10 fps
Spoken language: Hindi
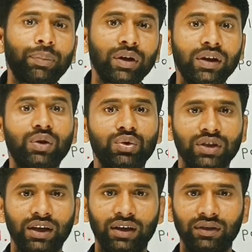प्रकट हो
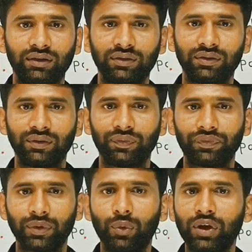जाना
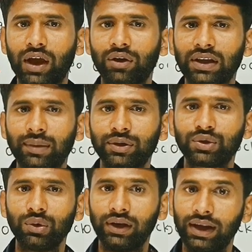वो क्या होता है
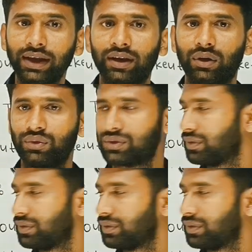बच्चों लीक आउट